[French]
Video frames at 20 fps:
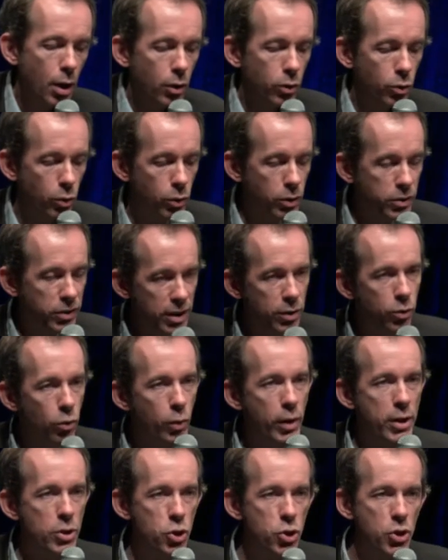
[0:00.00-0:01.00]
Donc ces
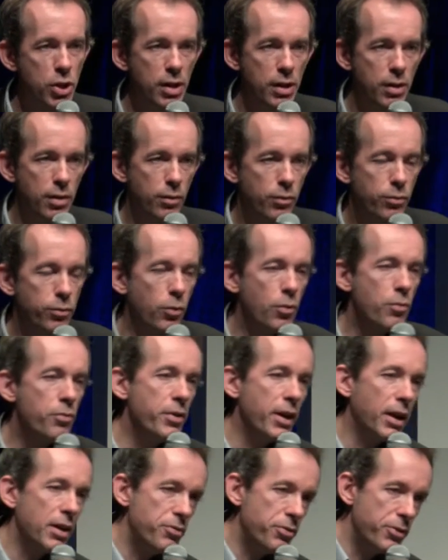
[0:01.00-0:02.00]
ONG vont
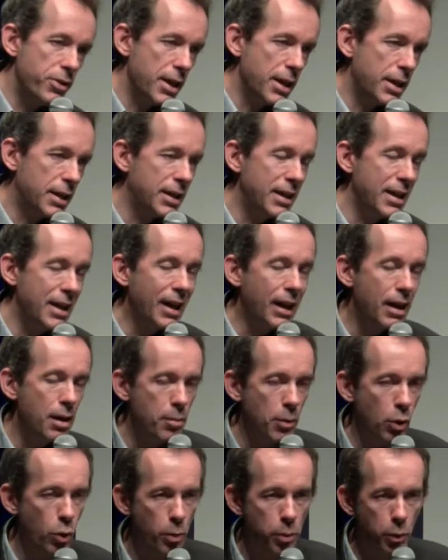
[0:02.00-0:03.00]
vérifier qui est
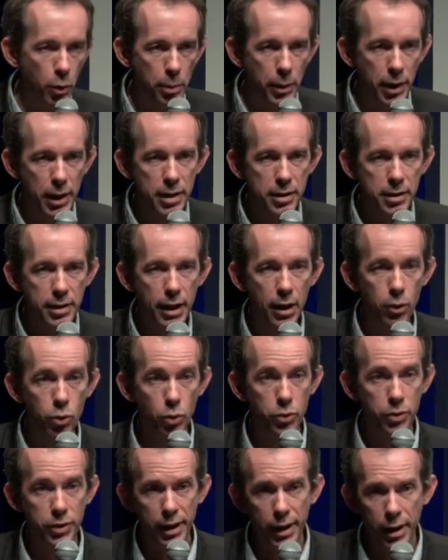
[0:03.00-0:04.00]
réellement le propriétaire
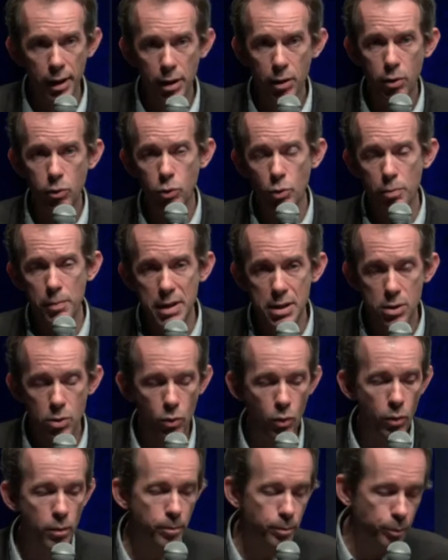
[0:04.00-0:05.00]
de terrain, de
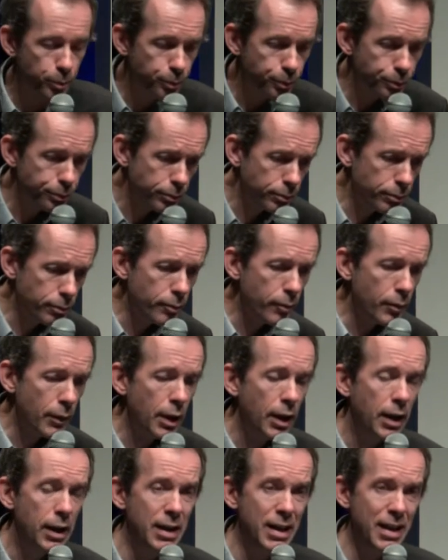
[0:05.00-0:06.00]
maison,
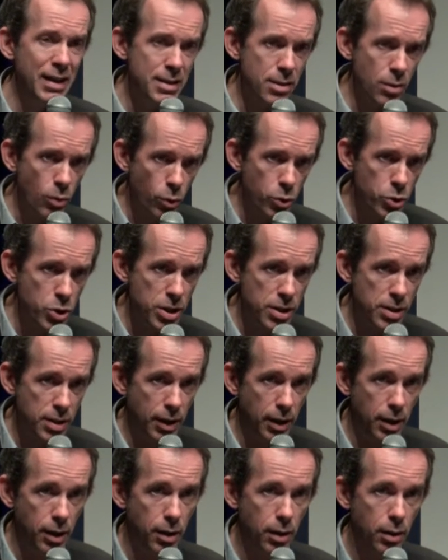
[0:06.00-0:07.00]
les
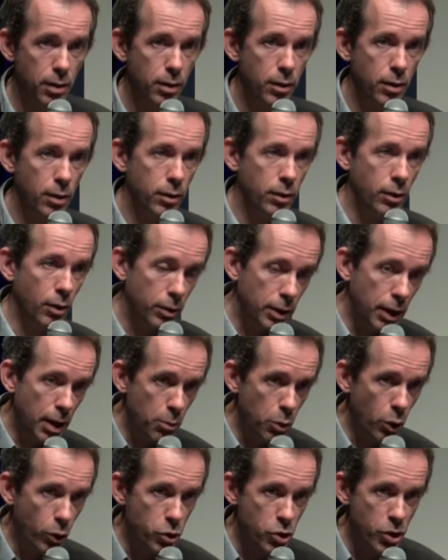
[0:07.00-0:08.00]
enregistrer dans de la
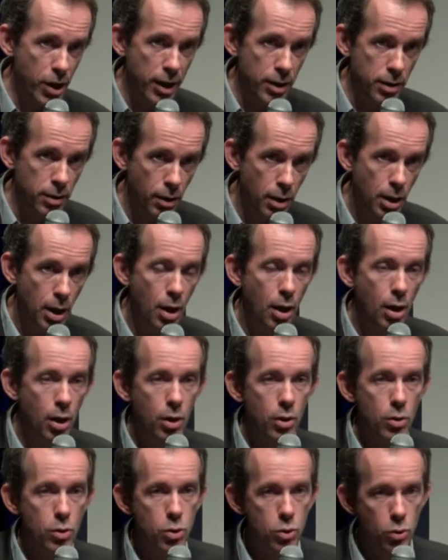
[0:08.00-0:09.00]
blockchain,
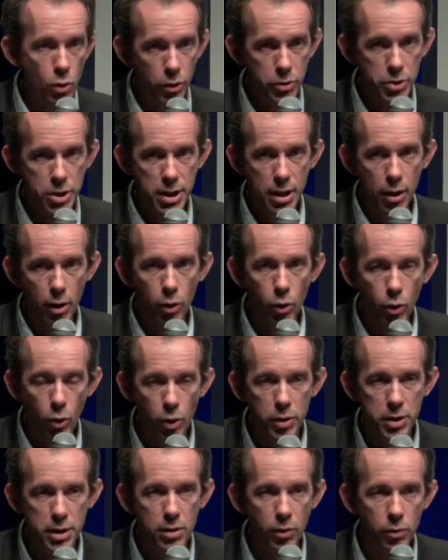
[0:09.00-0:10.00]
sortir un
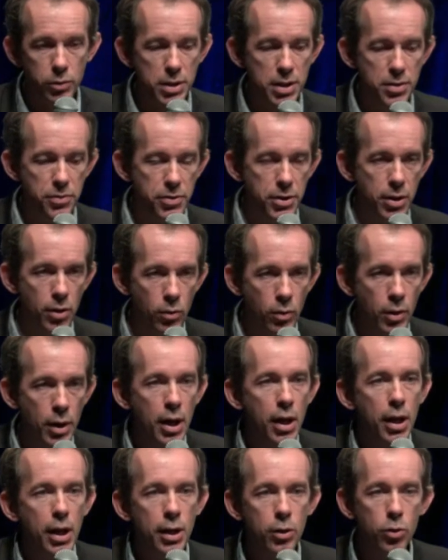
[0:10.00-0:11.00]
code identifiant
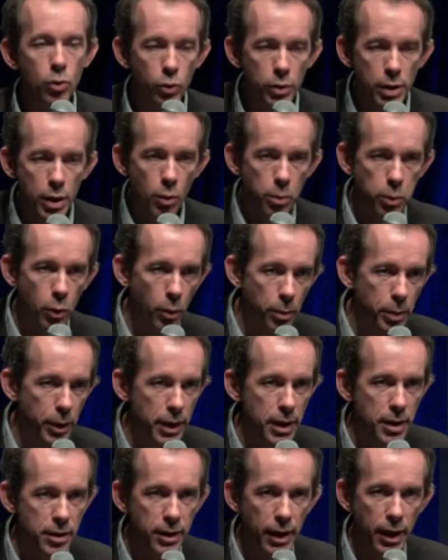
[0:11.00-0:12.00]
et donner au
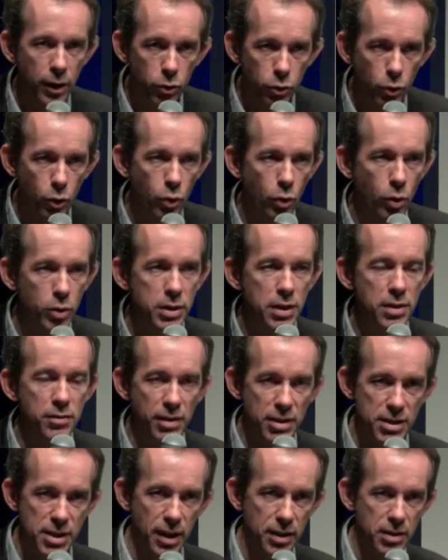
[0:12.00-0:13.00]
propriétaire ce code qui
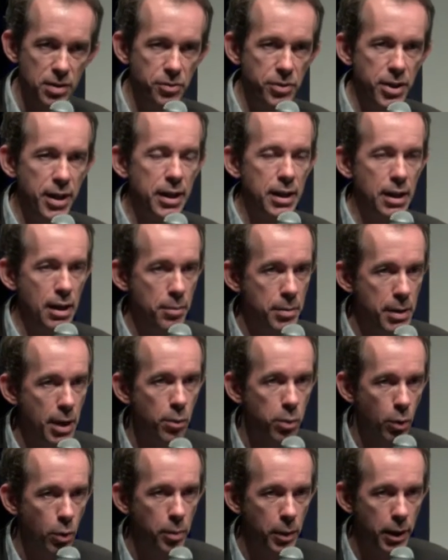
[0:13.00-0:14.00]
va certifier qu'il est bien
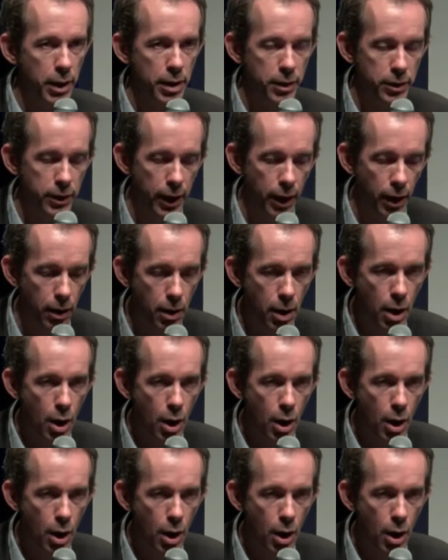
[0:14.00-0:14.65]
le propriétaire.